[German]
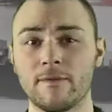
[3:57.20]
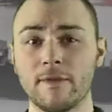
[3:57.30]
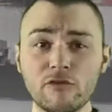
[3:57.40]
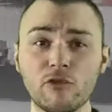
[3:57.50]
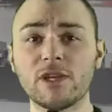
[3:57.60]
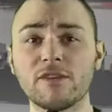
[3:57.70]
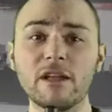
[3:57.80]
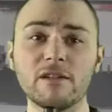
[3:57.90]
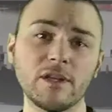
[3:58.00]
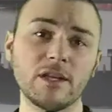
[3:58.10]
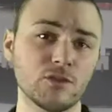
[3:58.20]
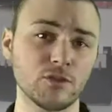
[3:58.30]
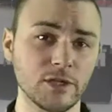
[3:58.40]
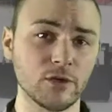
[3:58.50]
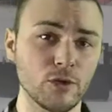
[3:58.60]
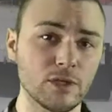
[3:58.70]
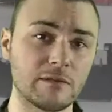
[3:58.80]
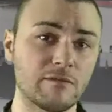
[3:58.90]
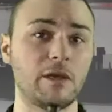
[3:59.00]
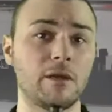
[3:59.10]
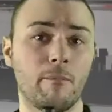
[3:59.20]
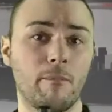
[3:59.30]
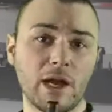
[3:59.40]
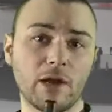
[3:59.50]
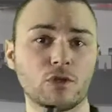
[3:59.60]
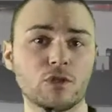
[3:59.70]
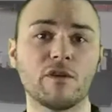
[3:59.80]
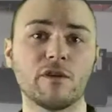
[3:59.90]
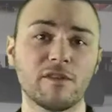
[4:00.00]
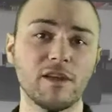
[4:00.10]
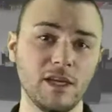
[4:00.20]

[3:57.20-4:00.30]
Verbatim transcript: Natürlich werden wieder solche Größen wie Microsoft,